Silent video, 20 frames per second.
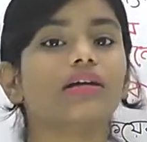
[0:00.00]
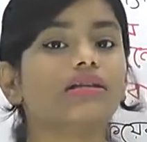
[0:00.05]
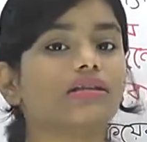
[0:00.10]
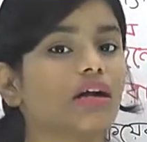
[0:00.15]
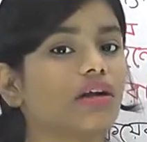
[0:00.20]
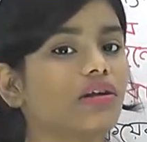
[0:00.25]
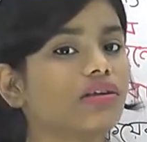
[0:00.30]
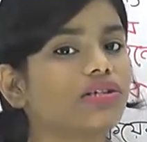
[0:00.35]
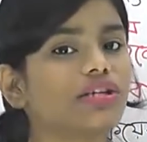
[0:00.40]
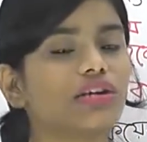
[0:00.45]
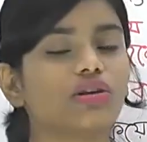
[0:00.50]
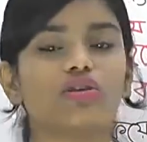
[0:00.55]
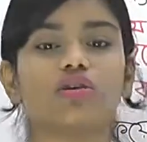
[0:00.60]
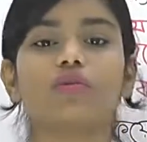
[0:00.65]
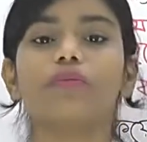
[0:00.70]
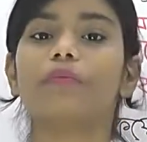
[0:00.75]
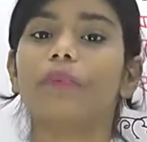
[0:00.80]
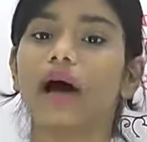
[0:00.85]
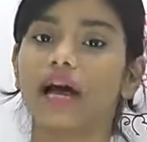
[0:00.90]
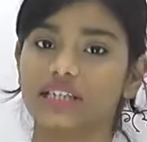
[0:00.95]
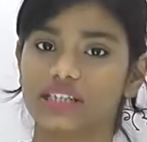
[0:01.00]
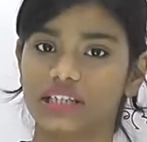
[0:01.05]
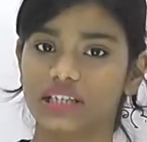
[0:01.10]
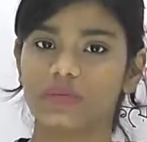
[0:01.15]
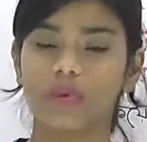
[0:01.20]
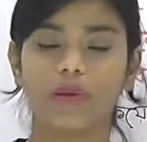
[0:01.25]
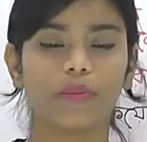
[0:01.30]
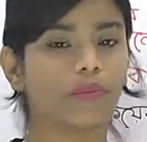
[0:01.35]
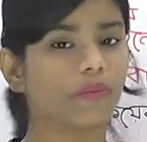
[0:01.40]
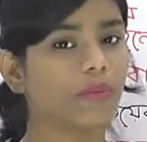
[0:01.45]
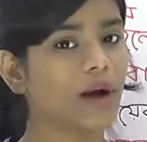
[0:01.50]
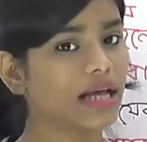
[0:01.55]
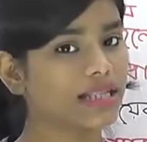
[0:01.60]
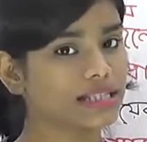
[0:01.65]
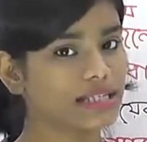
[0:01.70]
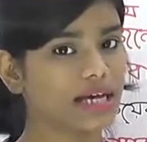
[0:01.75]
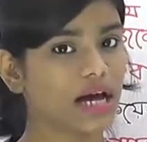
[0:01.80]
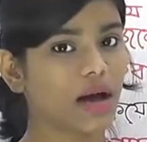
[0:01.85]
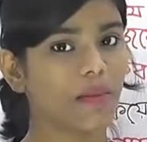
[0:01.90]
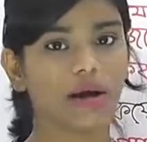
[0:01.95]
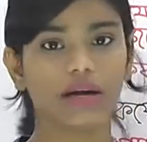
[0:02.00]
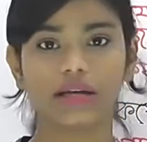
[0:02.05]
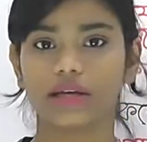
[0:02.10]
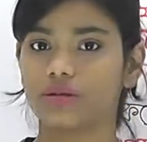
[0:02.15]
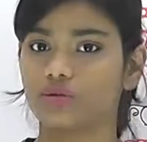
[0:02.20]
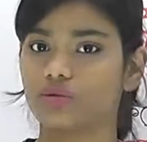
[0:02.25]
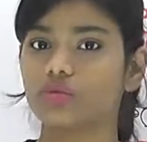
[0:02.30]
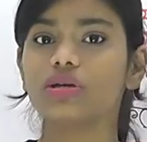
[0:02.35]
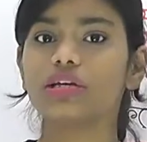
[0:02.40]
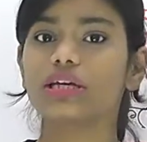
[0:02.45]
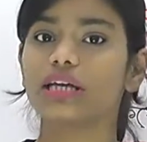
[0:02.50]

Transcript: তাহলে সেরকম বাসি বা বাজে খাবার কিন্তু